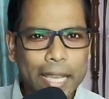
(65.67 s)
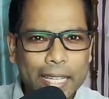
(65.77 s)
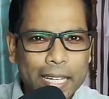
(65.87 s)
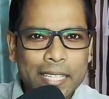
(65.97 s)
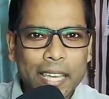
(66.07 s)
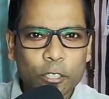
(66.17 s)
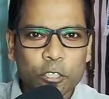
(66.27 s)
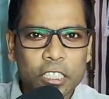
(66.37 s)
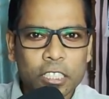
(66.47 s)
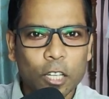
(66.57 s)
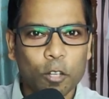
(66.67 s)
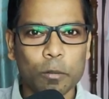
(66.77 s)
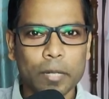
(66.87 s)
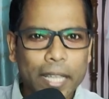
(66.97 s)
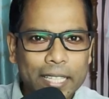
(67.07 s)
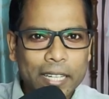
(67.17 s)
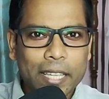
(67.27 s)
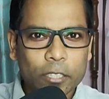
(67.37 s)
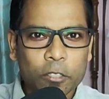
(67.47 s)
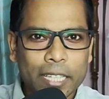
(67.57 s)
এটা নিয়ে এত চিন্তা করবে না এটা
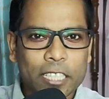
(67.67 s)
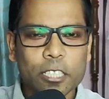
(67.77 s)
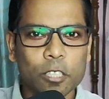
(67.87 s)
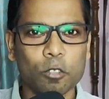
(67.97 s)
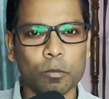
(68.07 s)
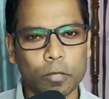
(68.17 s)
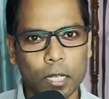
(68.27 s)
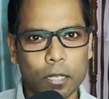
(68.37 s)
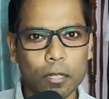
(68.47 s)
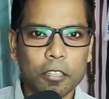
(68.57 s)
নিয়ে এত টেনশন করব না